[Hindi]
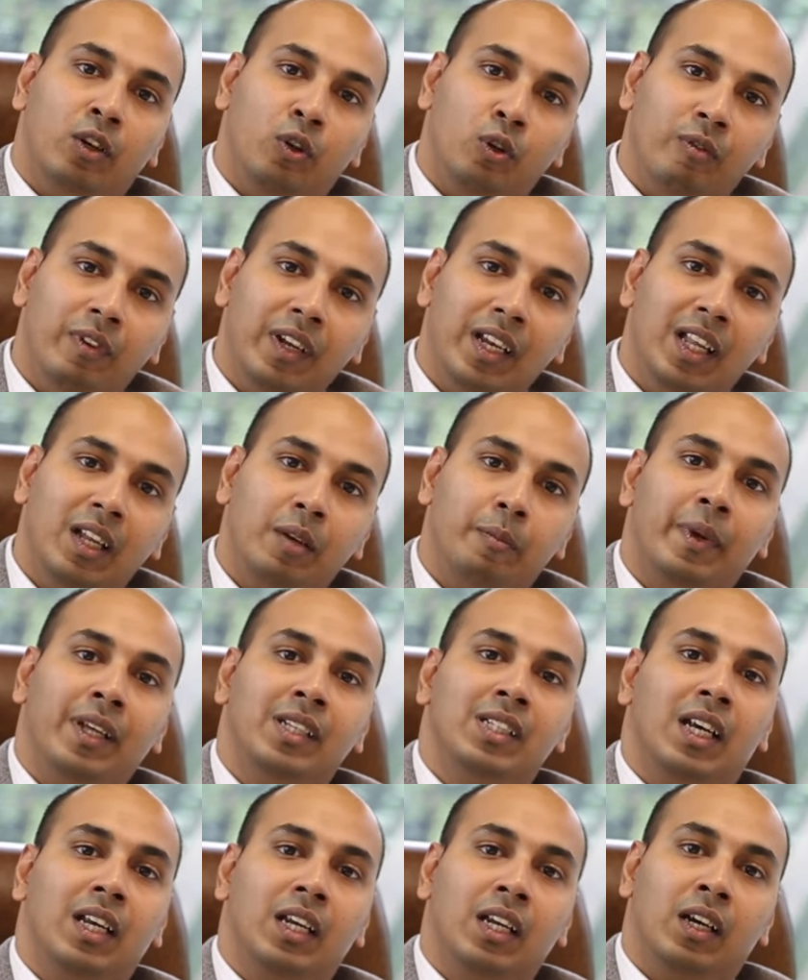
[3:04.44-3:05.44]
टू व्हीलर पे
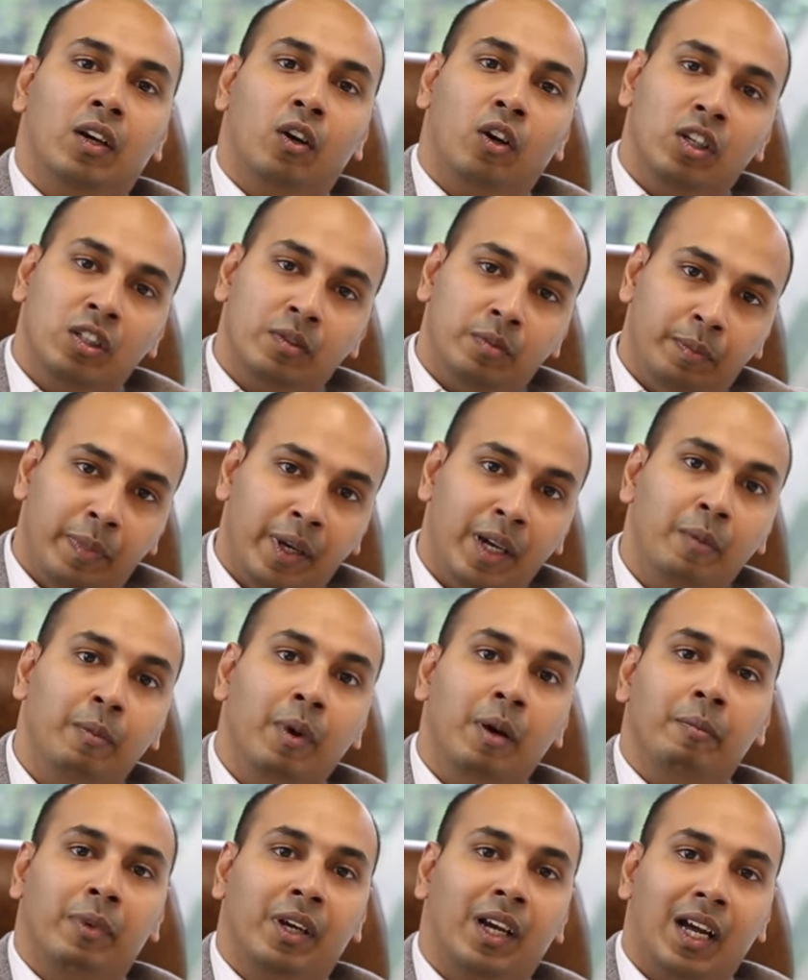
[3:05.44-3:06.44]
जाना और स्पीड
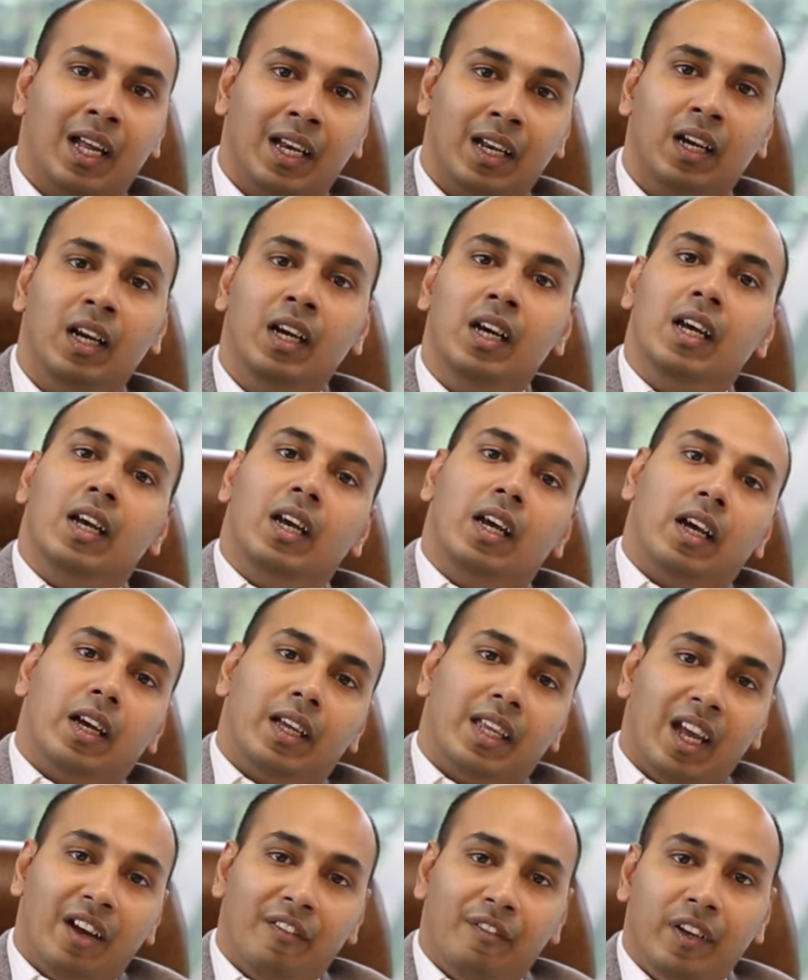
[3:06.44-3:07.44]
बम्प का आना
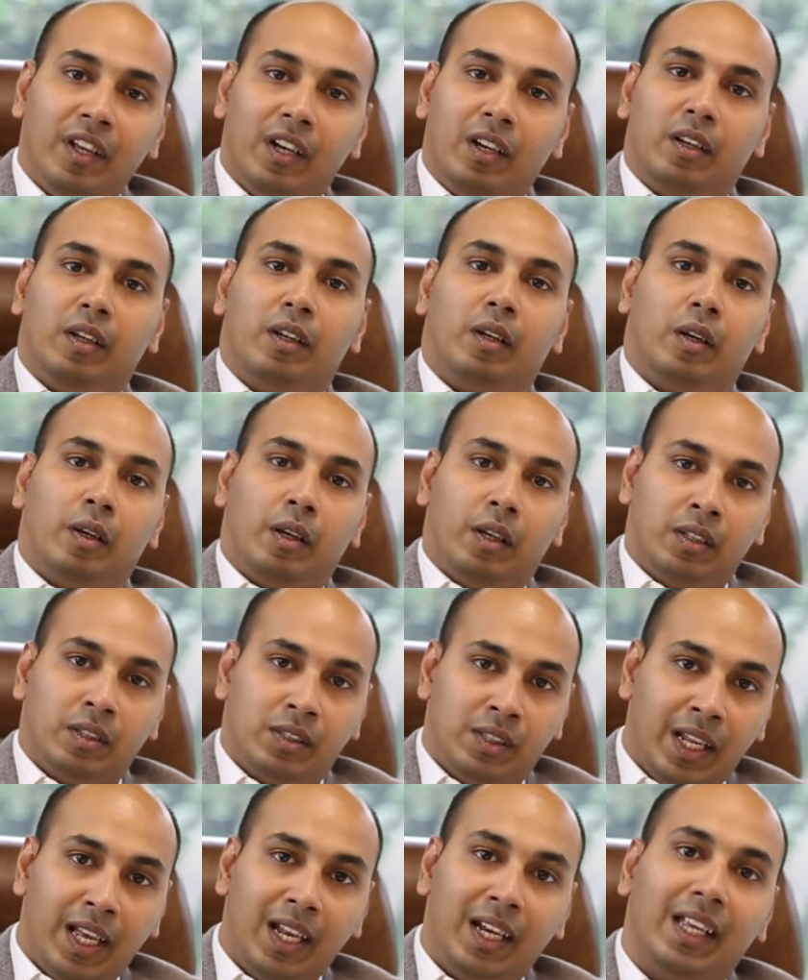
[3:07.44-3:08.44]
या फिर
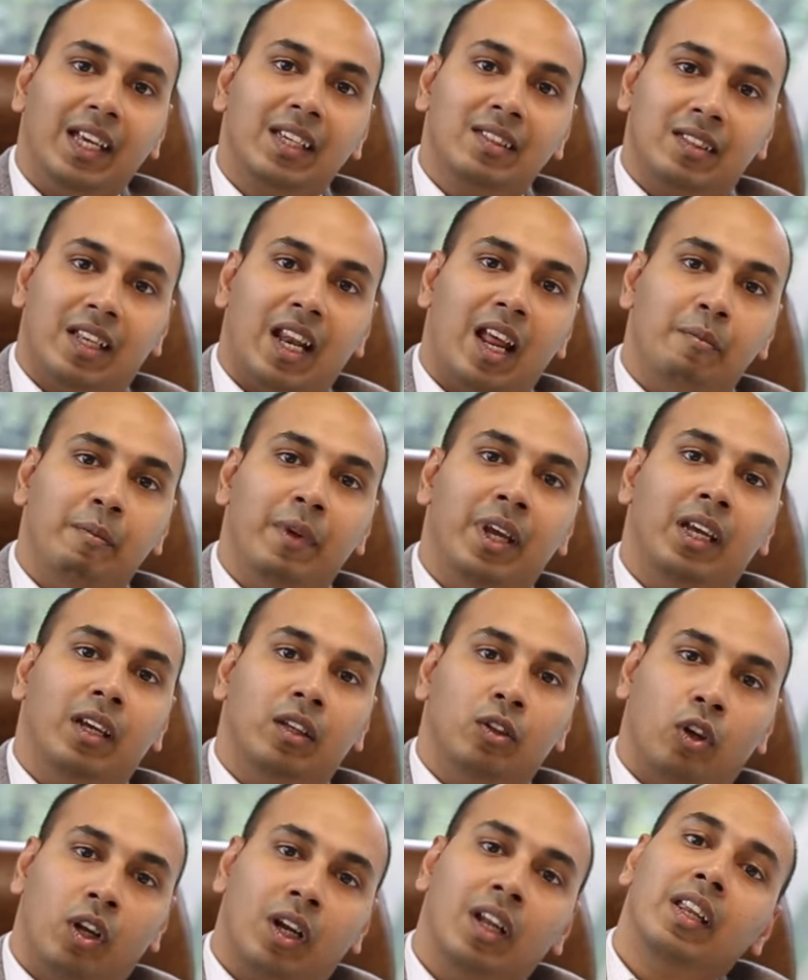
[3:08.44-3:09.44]
स्टेयर केस क्लाइंबिंग के
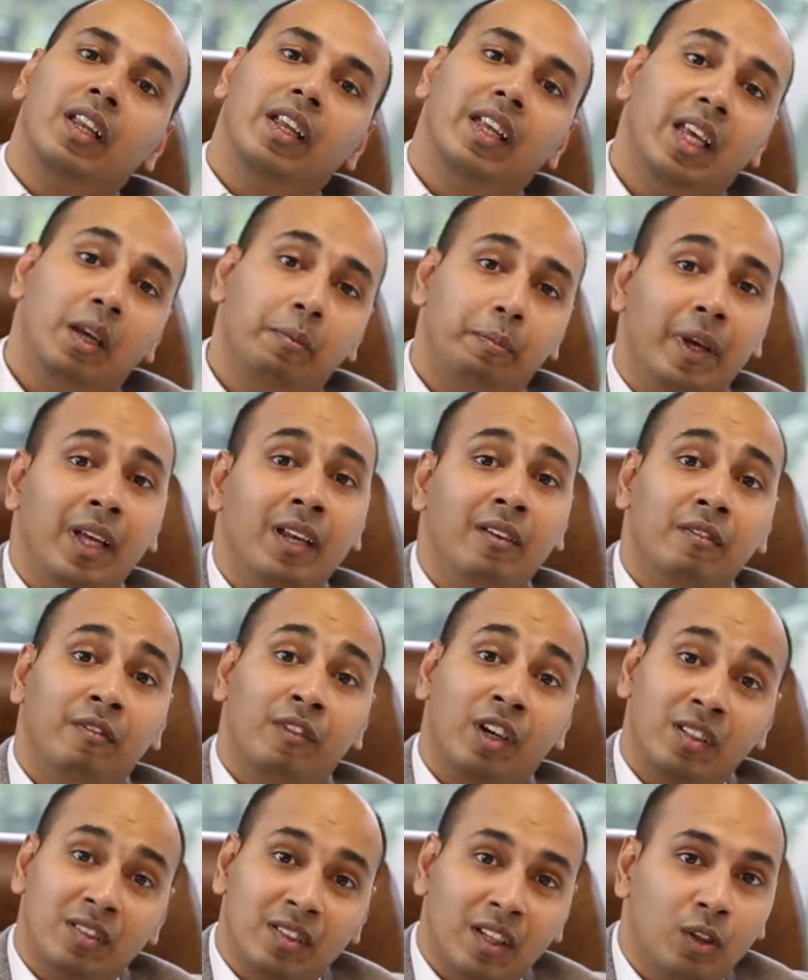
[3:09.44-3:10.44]
दौरान ये पेन
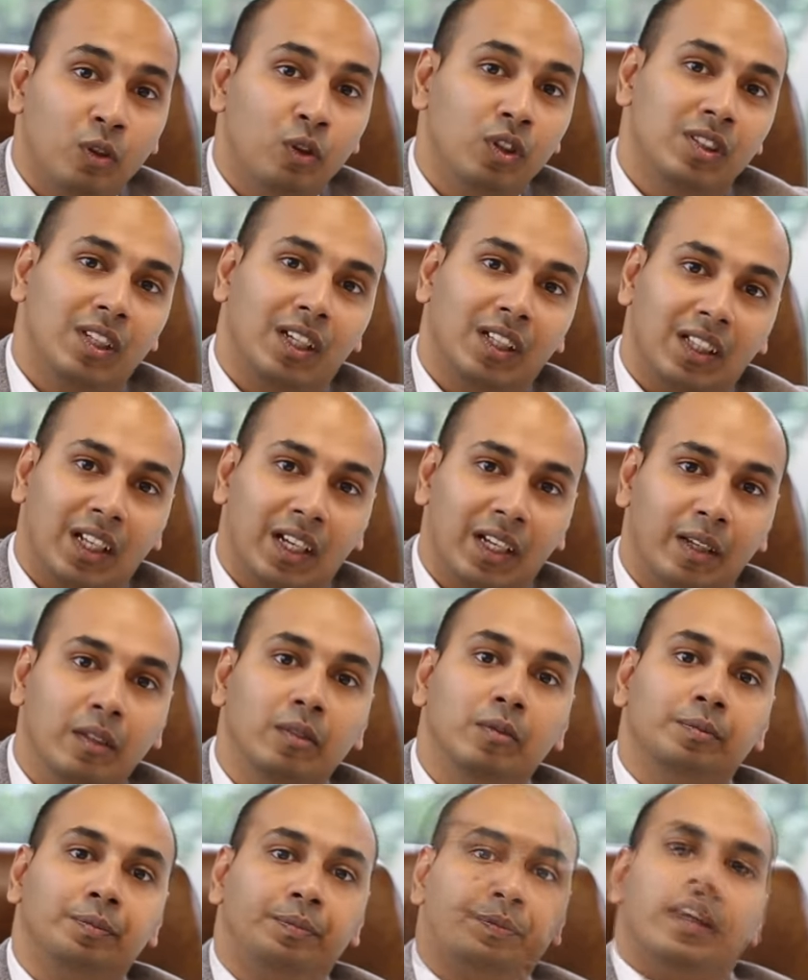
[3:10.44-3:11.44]
वर्सन हो सकता है
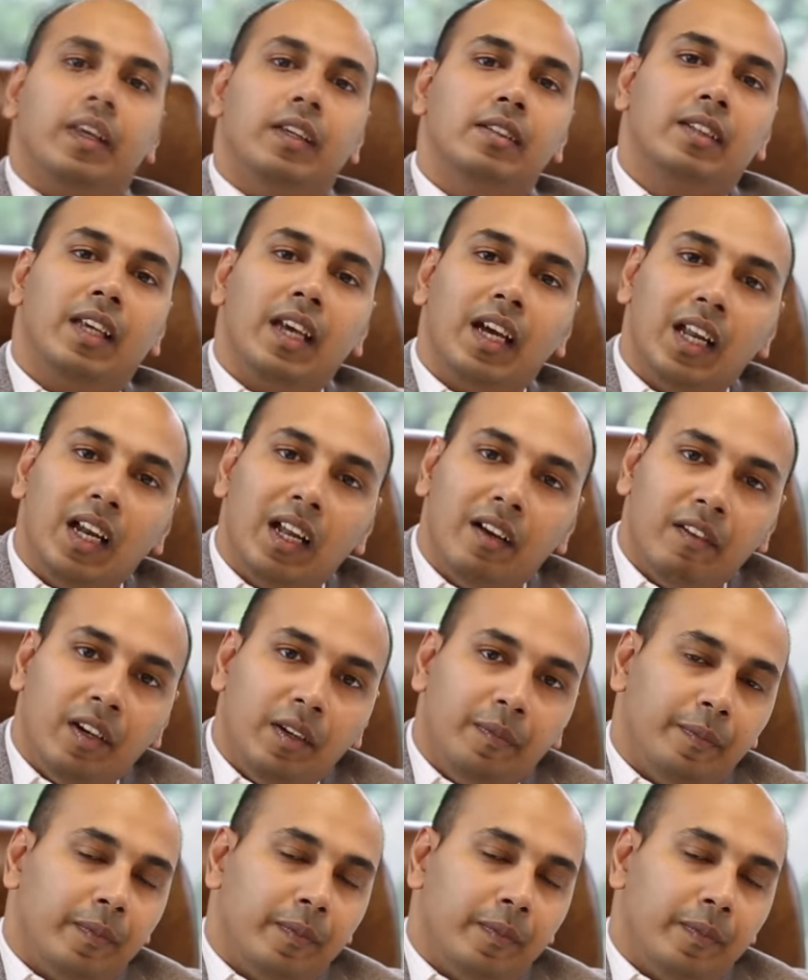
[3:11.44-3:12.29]
इसके अलावा